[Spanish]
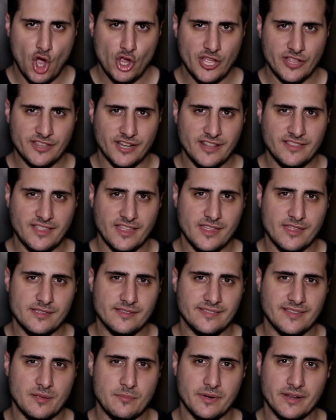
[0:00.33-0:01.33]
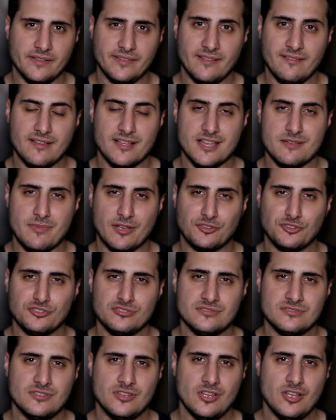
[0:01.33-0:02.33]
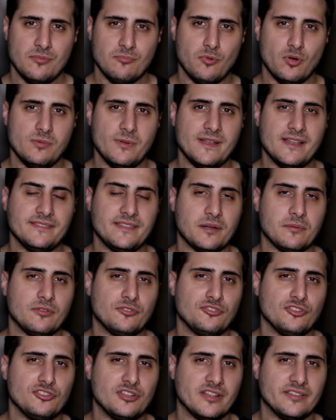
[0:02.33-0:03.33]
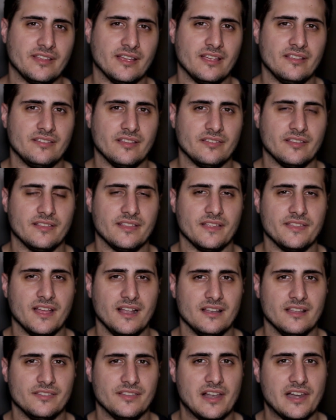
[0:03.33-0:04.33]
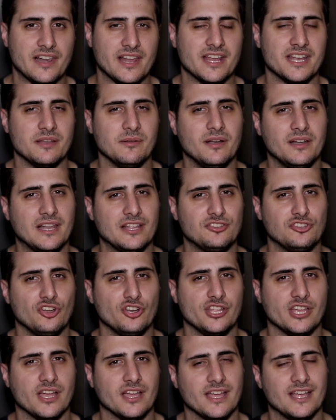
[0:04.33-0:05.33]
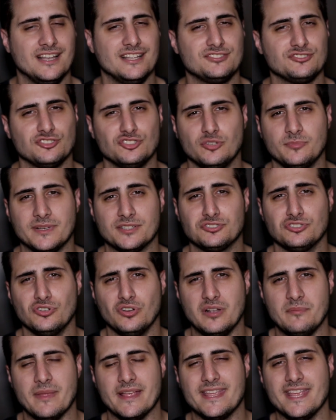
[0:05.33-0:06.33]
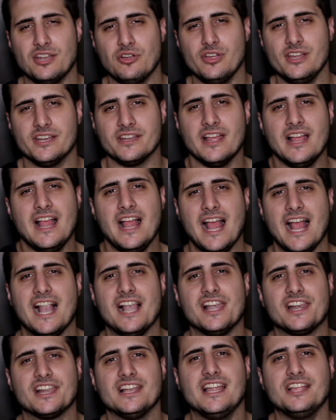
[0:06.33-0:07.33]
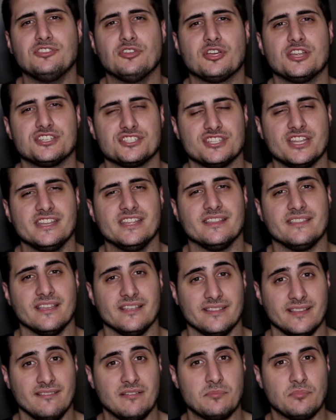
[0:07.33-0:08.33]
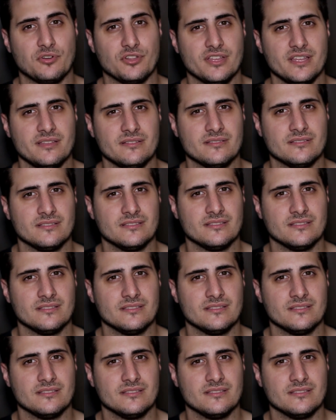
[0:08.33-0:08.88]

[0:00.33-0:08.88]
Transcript: Hoy es 30 de diciembre y ¿saben qué pasó? Volvió a la intervención de las agencias estatales, el reescribir la historia, el eso no pasó, el me quiero ir, el relato kirchnerista, ¿y saben por qué?